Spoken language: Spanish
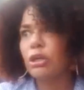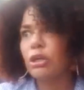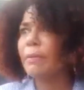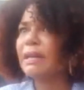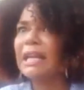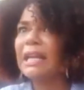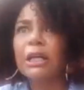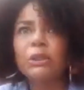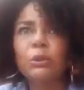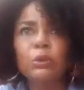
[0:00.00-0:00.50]
Es
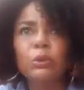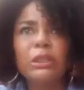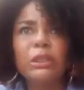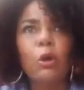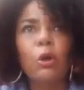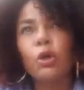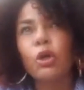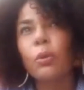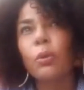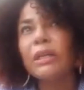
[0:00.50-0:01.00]
verdad que tú estás
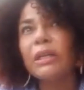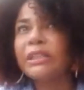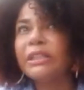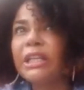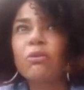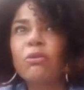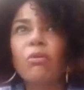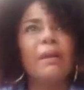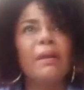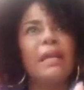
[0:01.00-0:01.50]
con
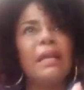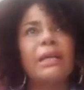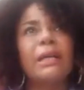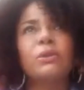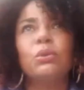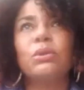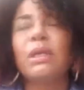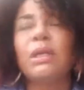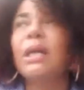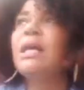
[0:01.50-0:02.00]
Robertico, verdad que
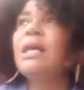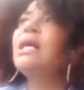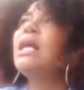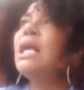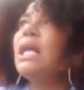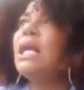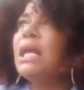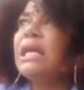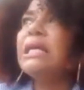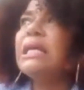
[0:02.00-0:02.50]
tú estás.
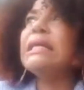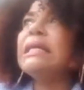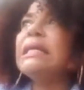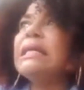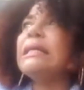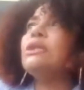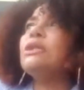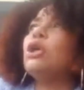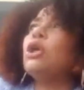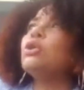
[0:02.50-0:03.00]
Y
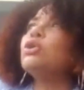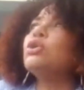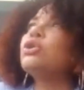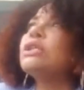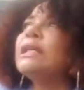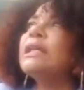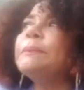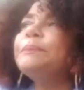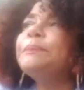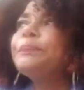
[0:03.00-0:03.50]

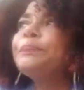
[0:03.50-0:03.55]
entonces.